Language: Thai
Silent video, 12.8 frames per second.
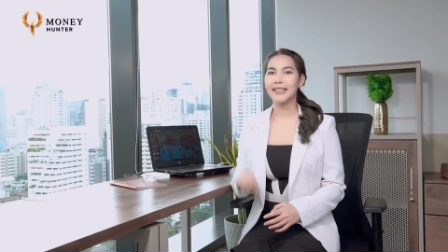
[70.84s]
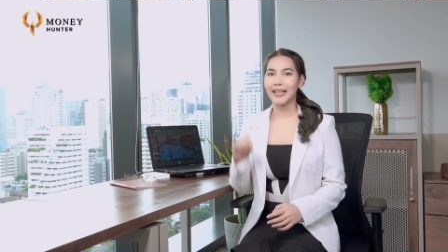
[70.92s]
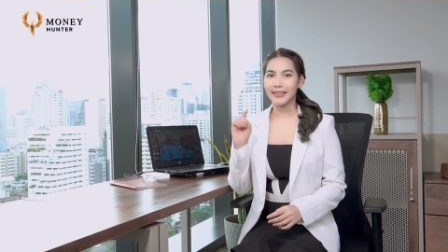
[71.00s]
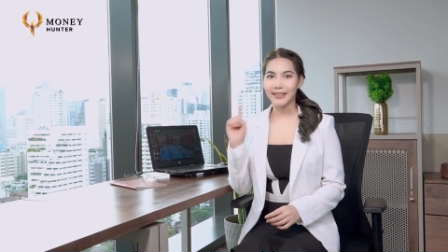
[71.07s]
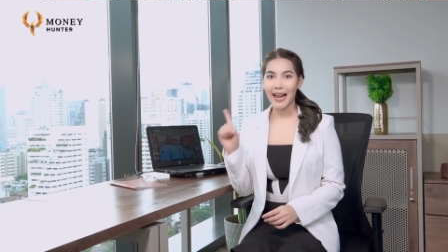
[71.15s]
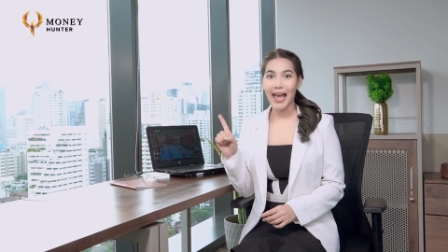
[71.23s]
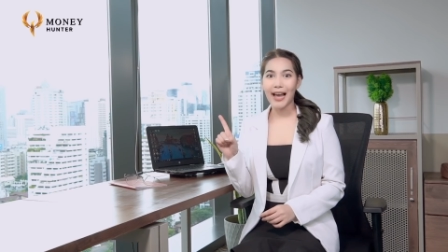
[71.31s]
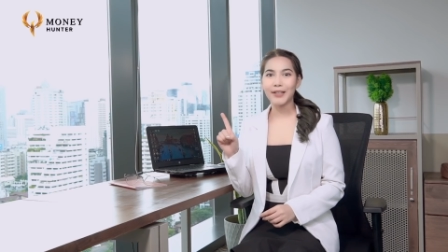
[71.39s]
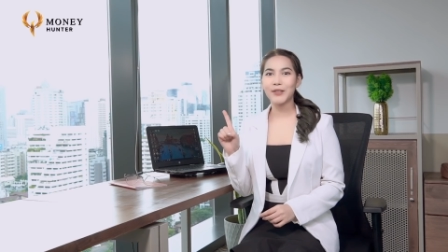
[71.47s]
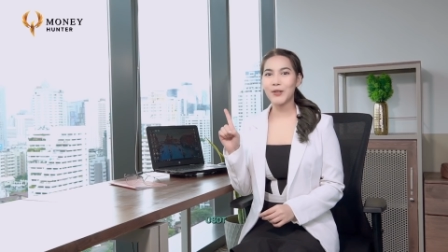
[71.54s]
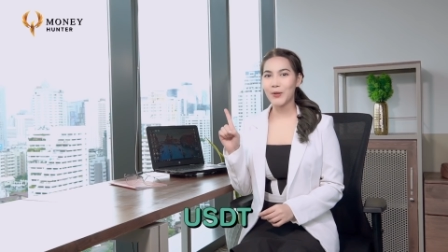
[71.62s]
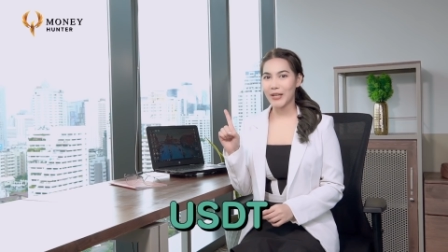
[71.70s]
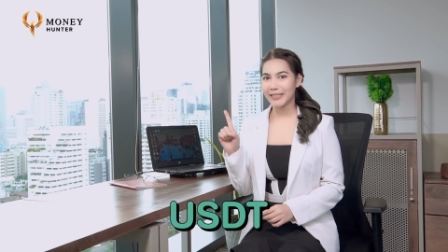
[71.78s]
เหรียญแรก
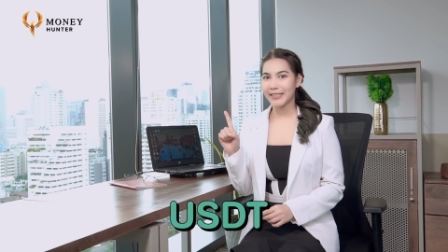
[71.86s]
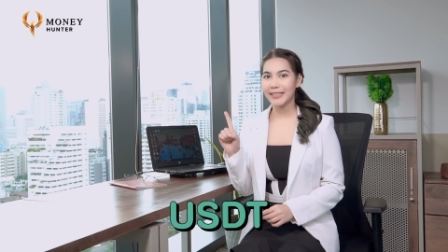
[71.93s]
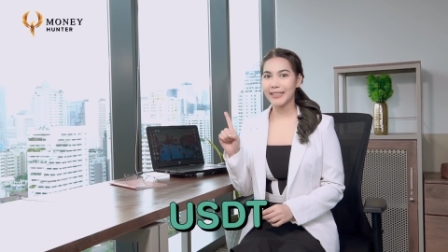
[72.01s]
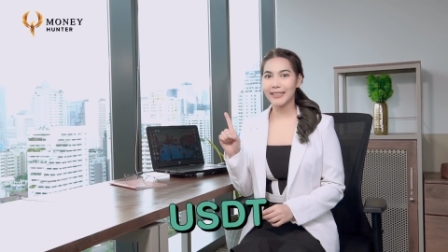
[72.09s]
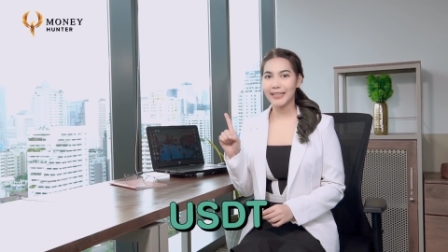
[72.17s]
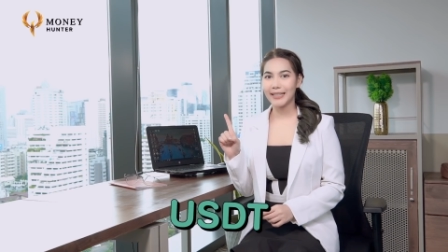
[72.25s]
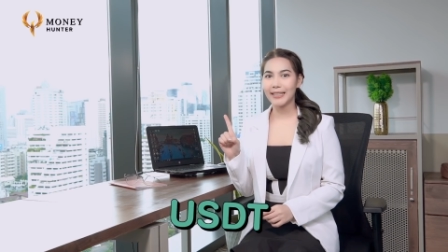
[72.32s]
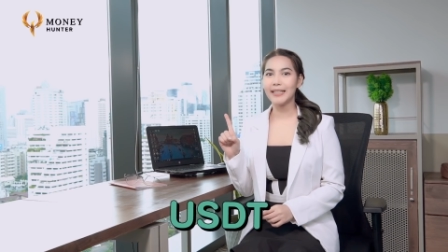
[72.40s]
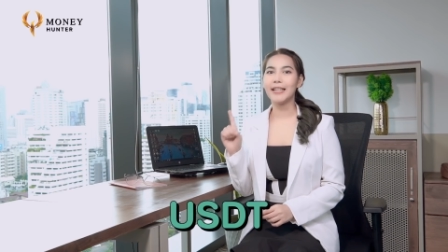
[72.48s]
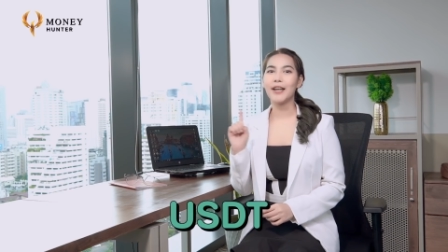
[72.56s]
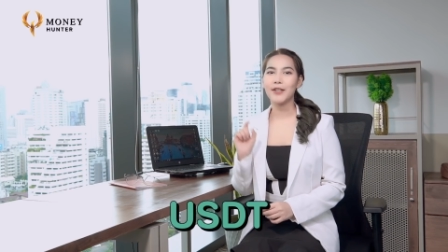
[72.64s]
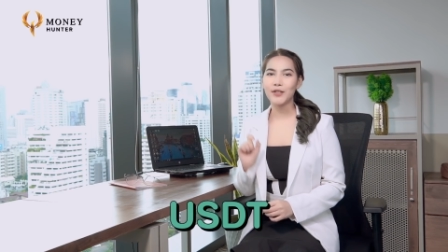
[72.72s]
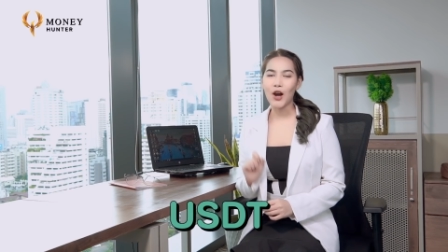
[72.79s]
USDT
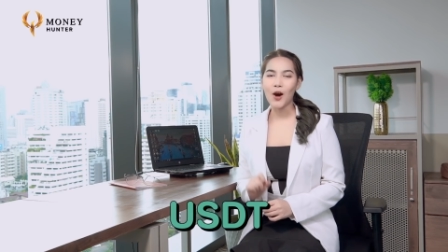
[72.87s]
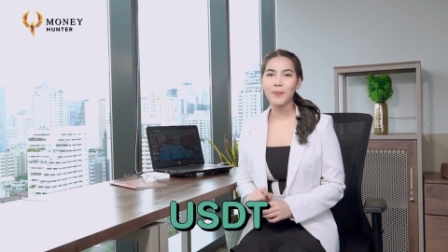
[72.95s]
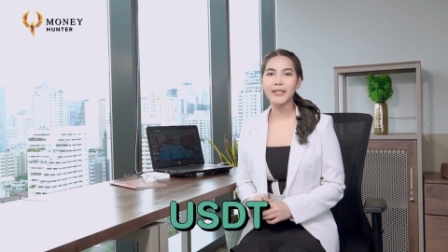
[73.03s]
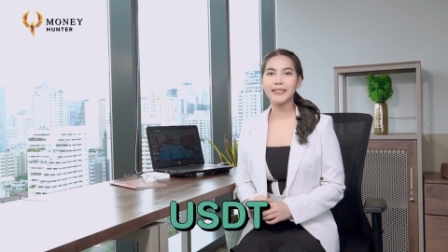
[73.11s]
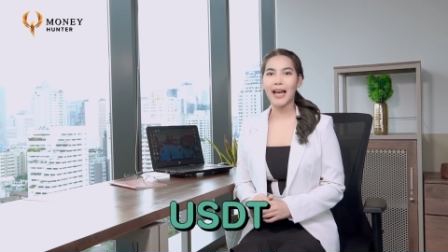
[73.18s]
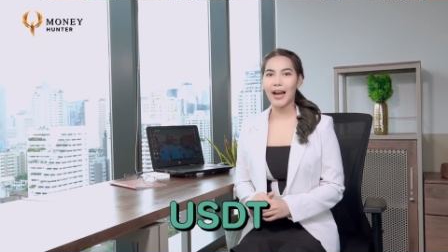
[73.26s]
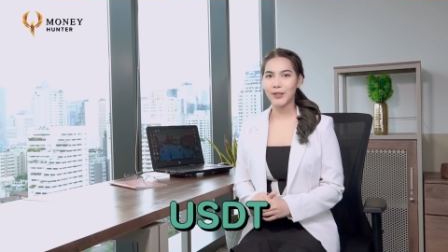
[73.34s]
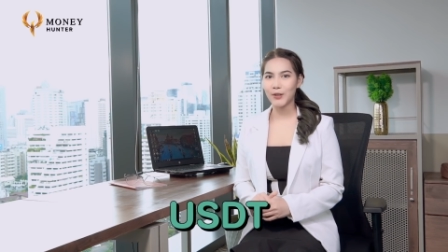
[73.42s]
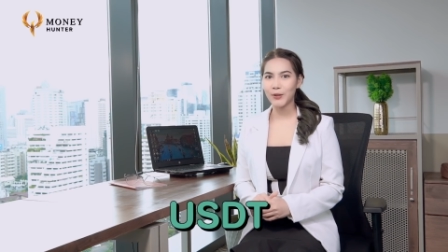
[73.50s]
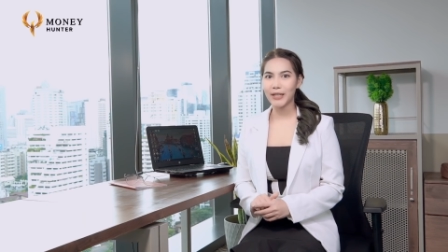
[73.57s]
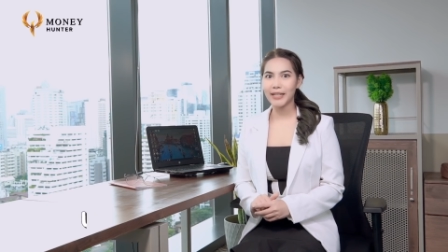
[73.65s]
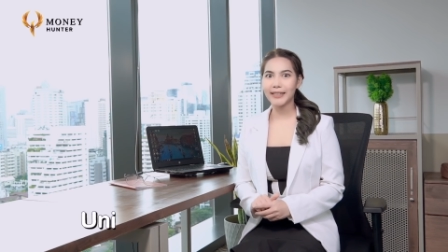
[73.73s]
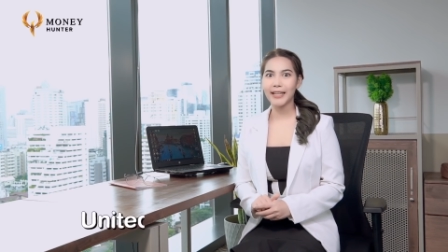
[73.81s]
ย่อมาจาก
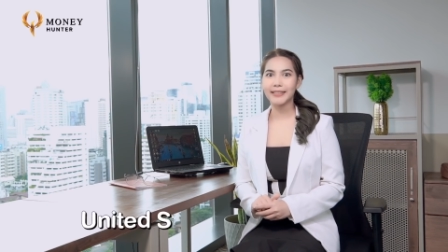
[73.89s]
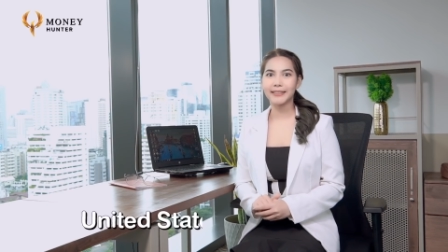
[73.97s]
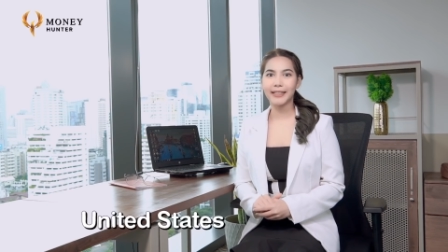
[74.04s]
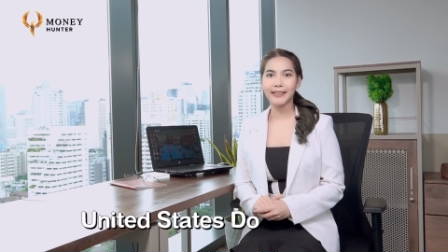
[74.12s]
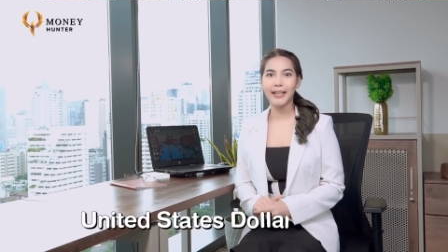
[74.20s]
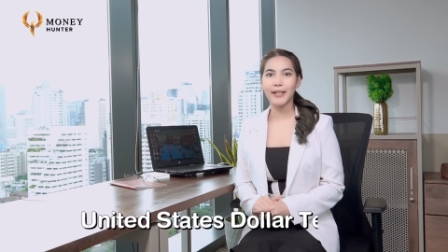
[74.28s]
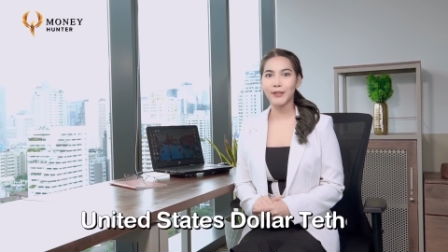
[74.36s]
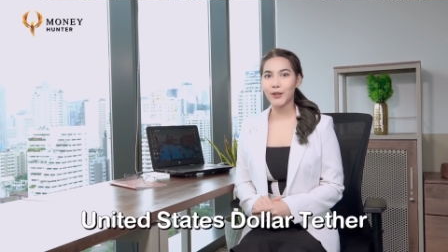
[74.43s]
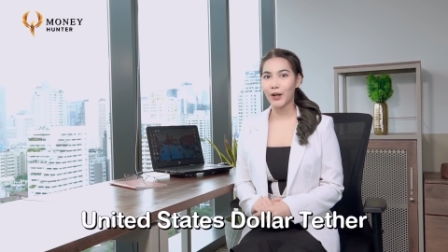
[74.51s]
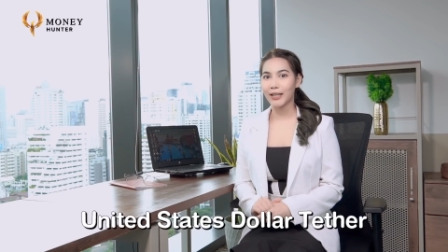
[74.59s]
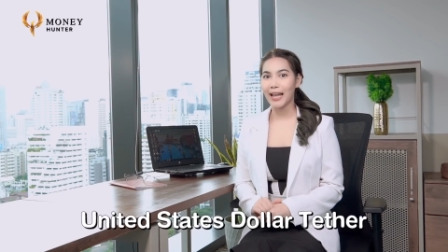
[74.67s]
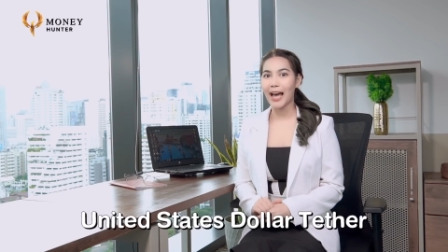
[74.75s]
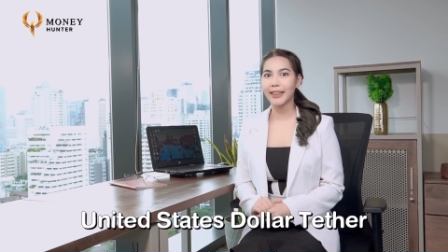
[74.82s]
United States
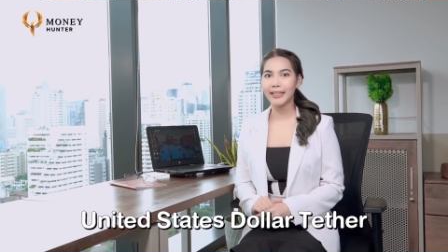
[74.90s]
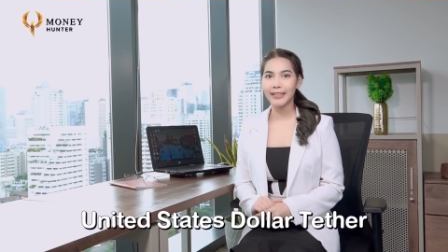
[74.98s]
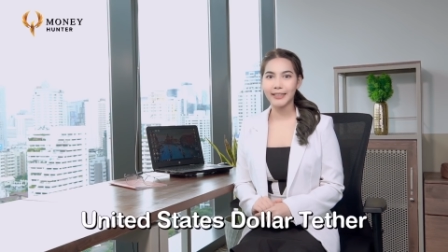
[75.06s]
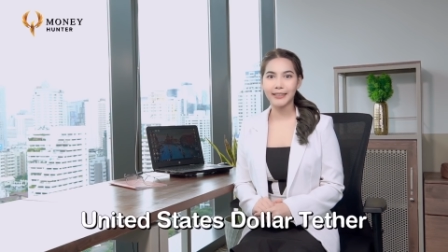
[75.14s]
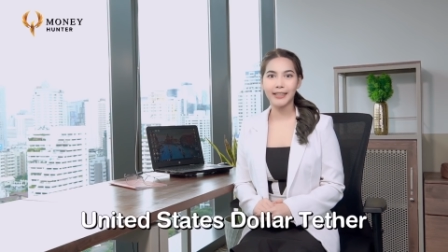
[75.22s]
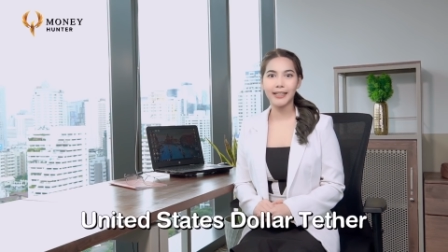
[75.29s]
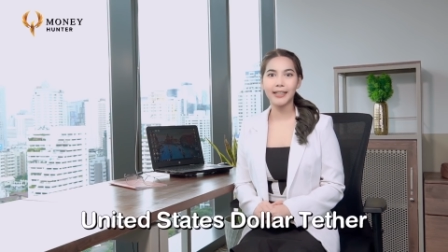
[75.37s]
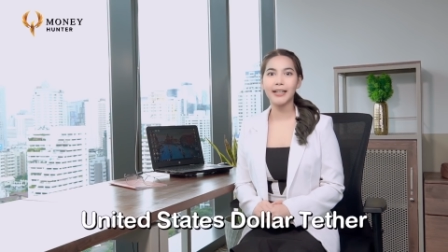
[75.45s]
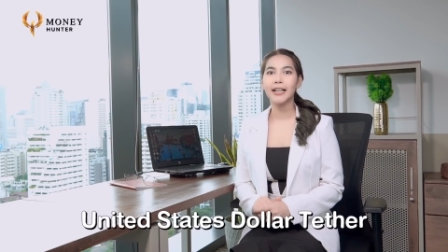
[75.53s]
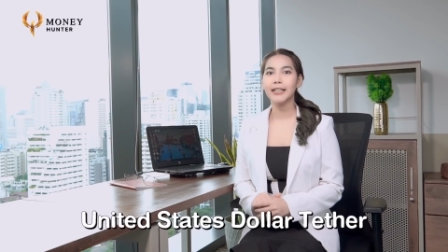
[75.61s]
Dollar Tether